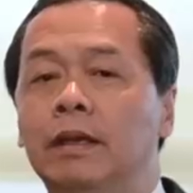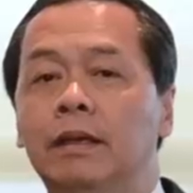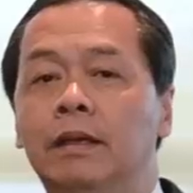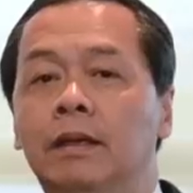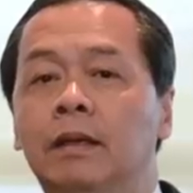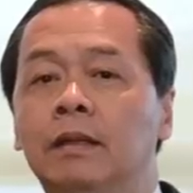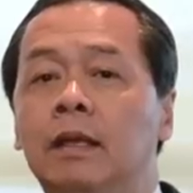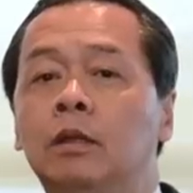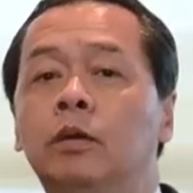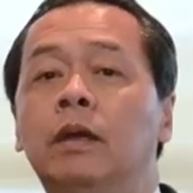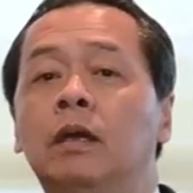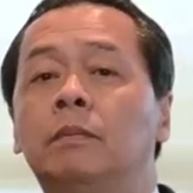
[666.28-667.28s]
เนี้ยแต่
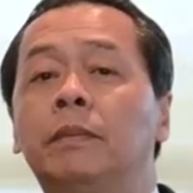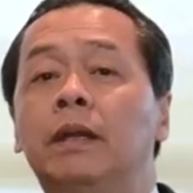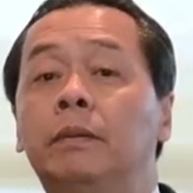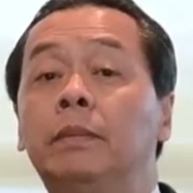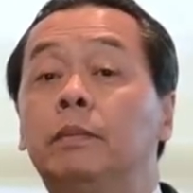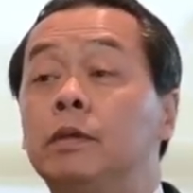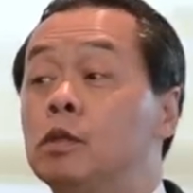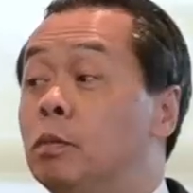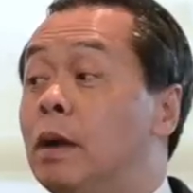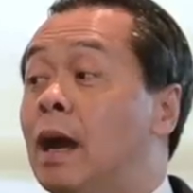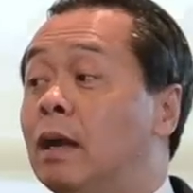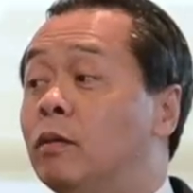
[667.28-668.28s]
ตัวเองก็ไม่ได้มีประสบ
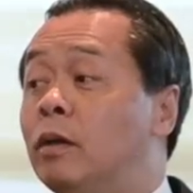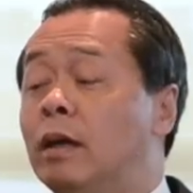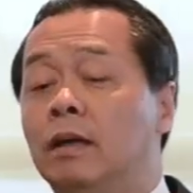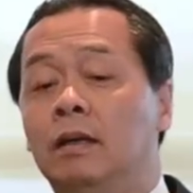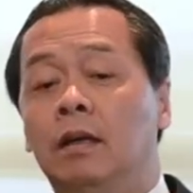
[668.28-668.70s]
การณ์ว่า